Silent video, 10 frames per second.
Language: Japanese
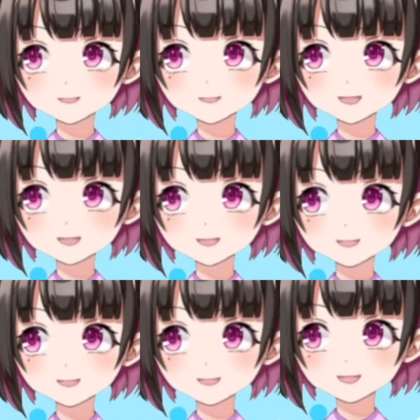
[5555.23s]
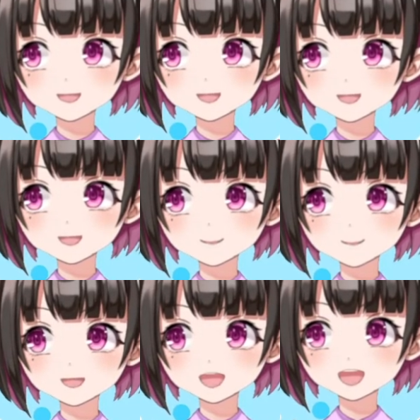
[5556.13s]
頭同士、
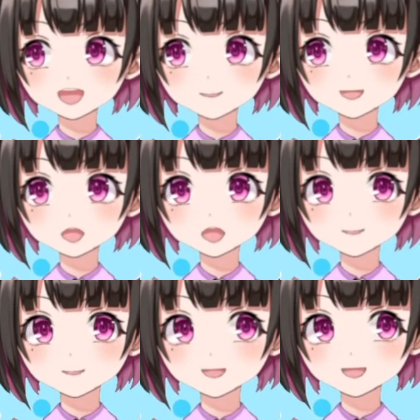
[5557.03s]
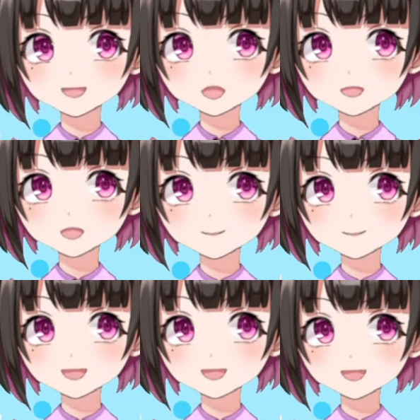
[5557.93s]
空中戦競った
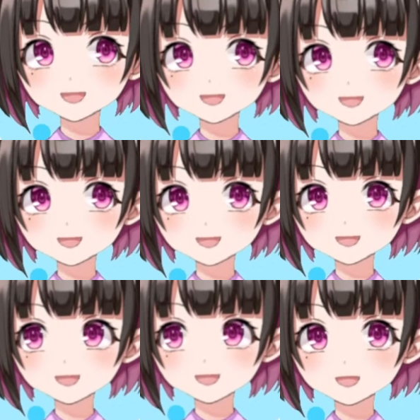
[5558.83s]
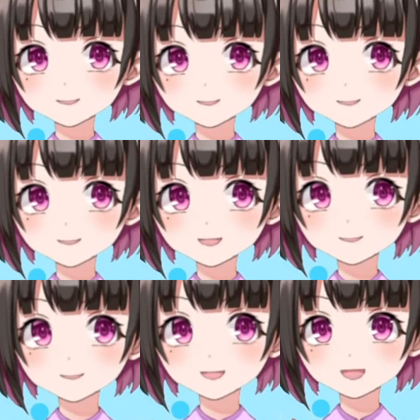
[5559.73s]
時に頭同士がぶつかってし
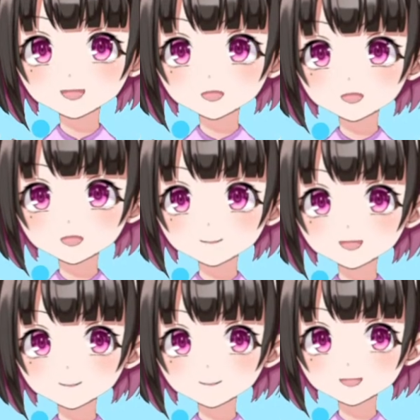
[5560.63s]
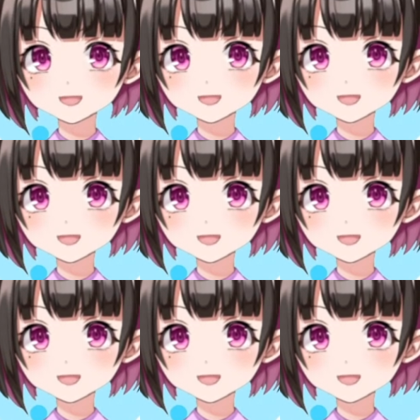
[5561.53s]
まって痛そうだ。